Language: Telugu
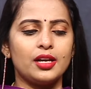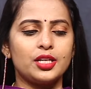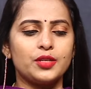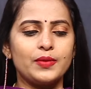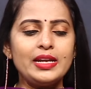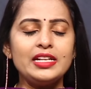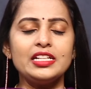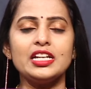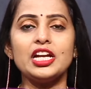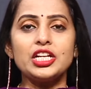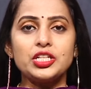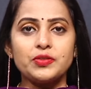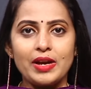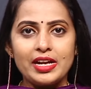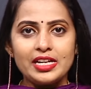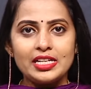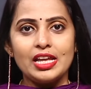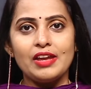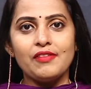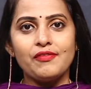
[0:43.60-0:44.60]
ట్వంటీ
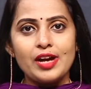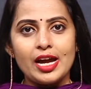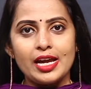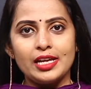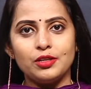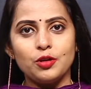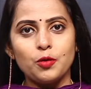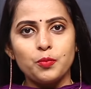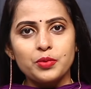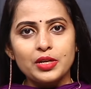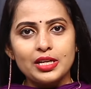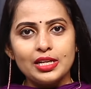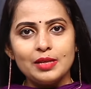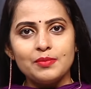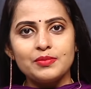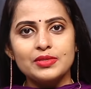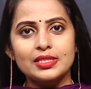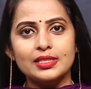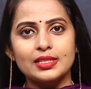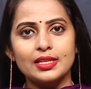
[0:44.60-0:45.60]
ట్వంటీ ఫైవ్లో
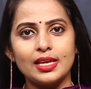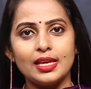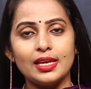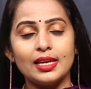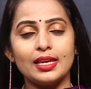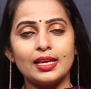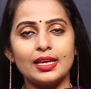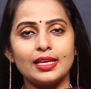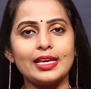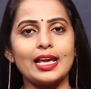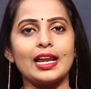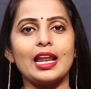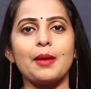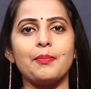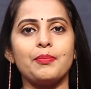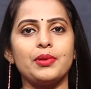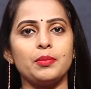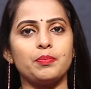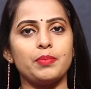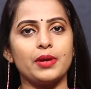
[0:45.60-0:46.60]
ప్రిలిమ్స్కి ఎలా
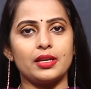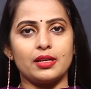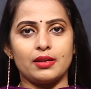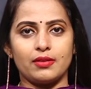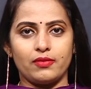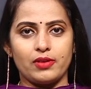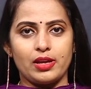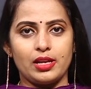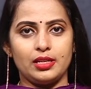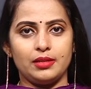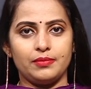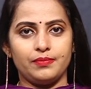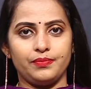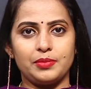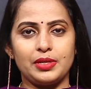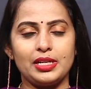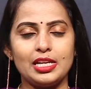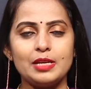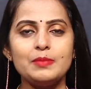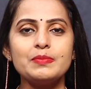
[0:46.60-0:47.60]
ప్రిపేర్ అవ్వాలి
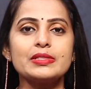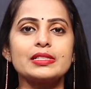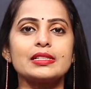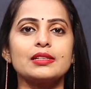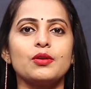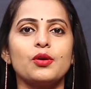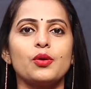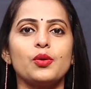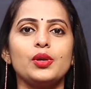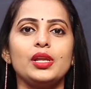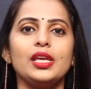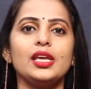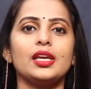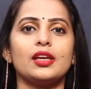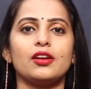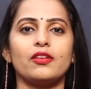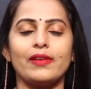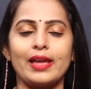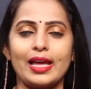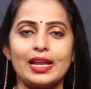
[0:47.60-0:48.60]
ప్రిలిమ్స్లోని
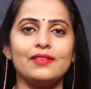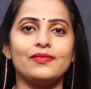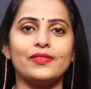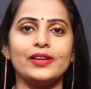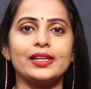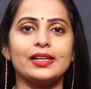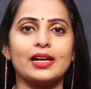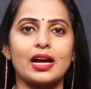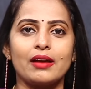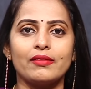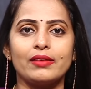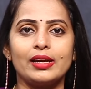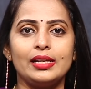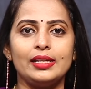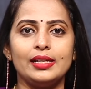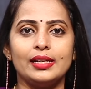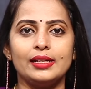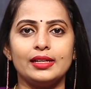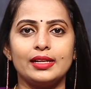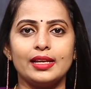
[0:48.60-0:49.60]
క్వాలిఫై
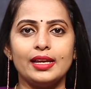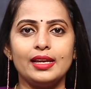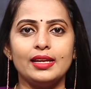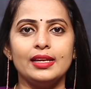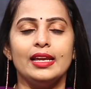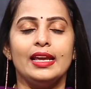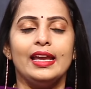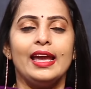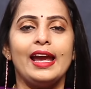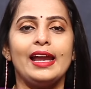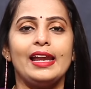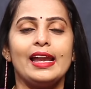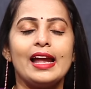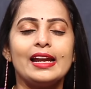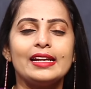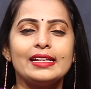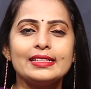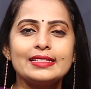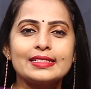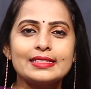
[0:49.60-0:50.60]
కావాలి అంటే
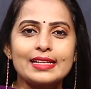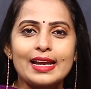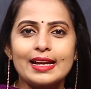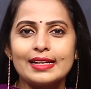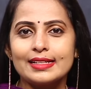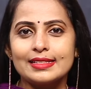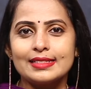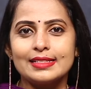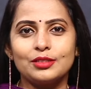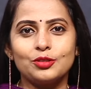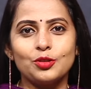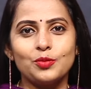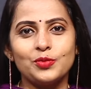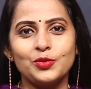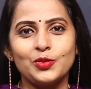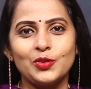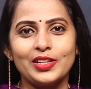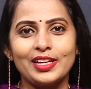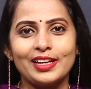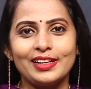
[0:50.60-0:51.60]
ఎలాంటి స్ట్రాటజీతో
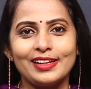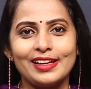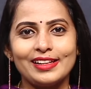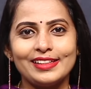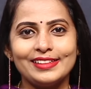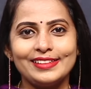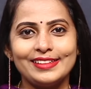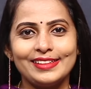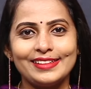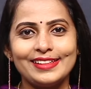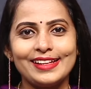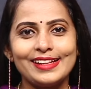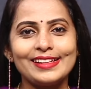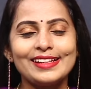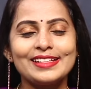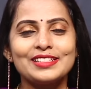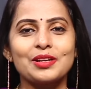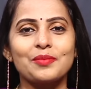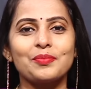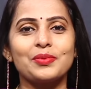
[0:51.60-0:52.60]
ముందుకెళ్ళాలి
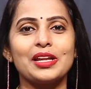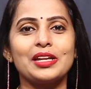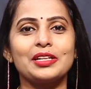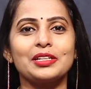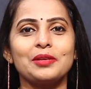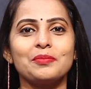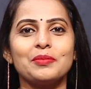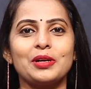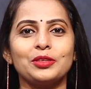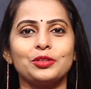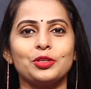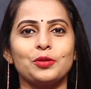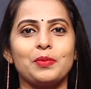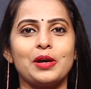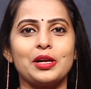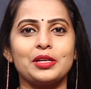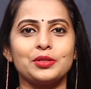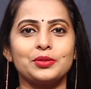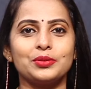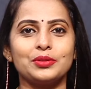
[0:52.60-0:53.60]
డీటెయిల్గా చెప్పడానికి మనతో
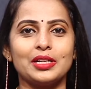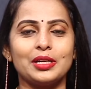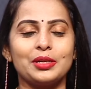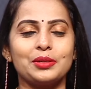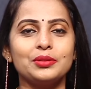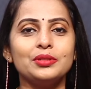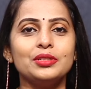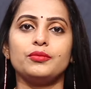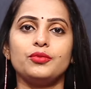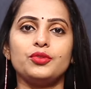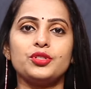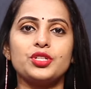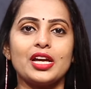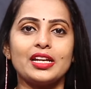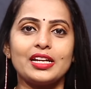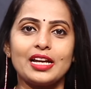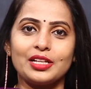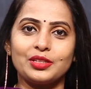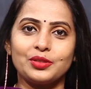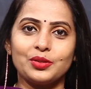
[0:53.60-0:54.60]
పాటు ఉన్నారు ఉషా
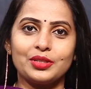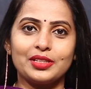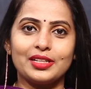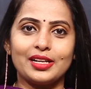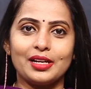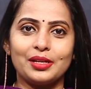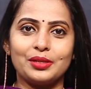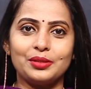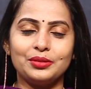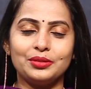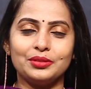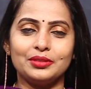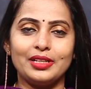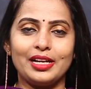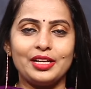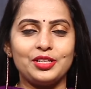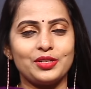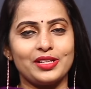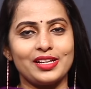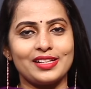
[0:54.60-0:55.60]
రాథోడ్ గారు
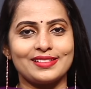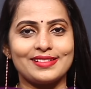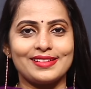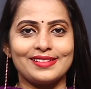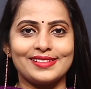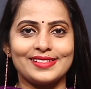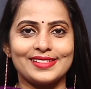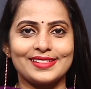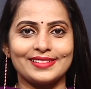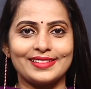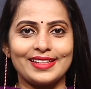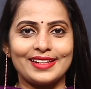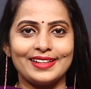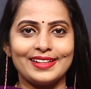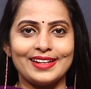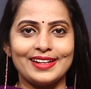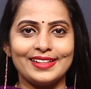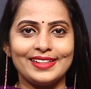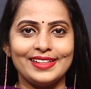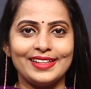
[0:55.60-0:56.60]
ఎడ్యుకేషనలిస్ట్
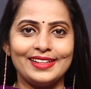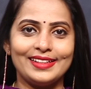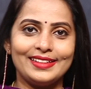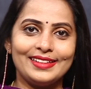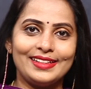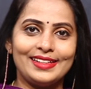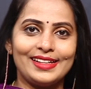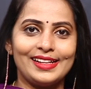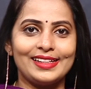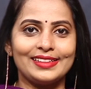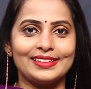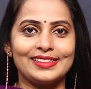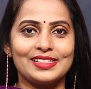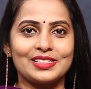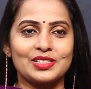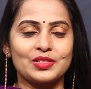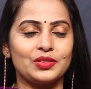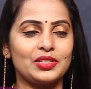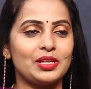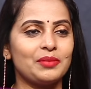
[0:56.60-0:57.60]
తనని అడిగి డీటెయిల్గా
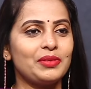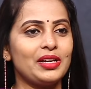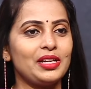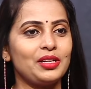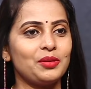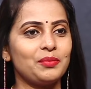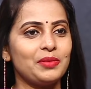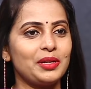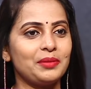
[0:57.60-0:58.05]
తెలుసుకుందాం హలో